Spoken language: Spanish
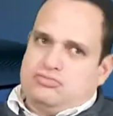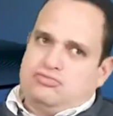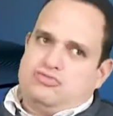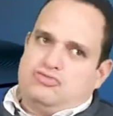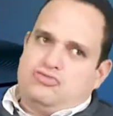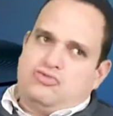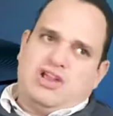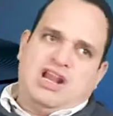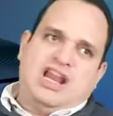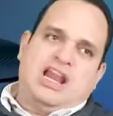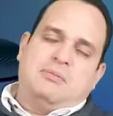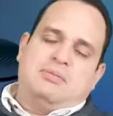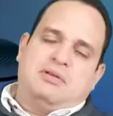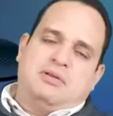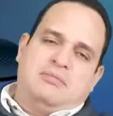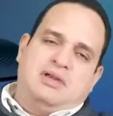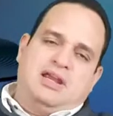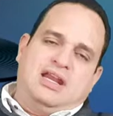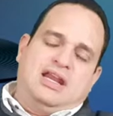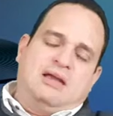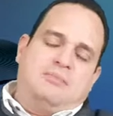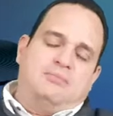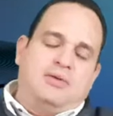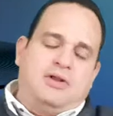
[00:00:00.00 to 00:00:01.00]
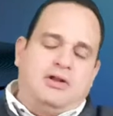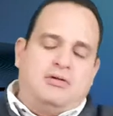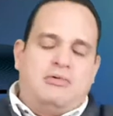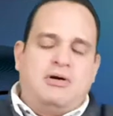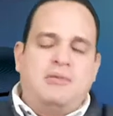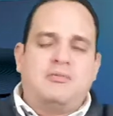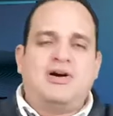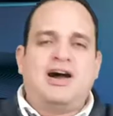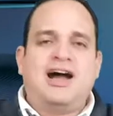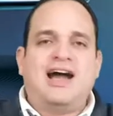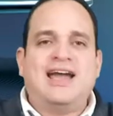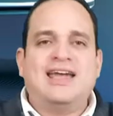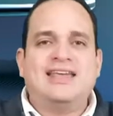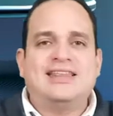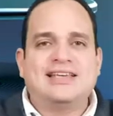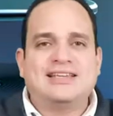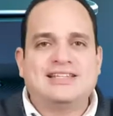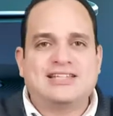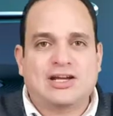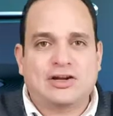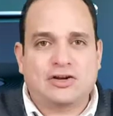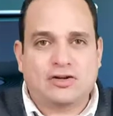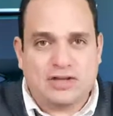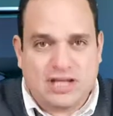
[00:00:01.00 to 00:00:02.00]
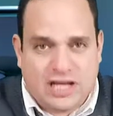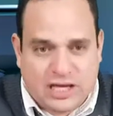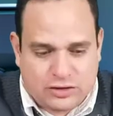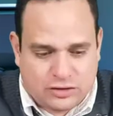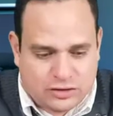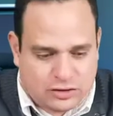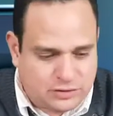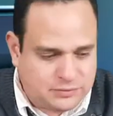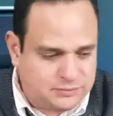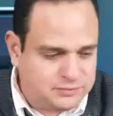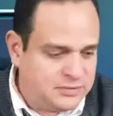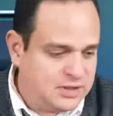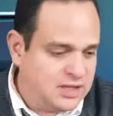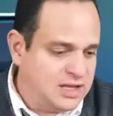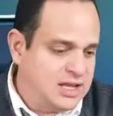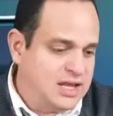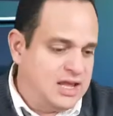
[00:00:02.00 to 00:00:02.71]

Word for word: no es la primera, pero vamos a ir desarrollando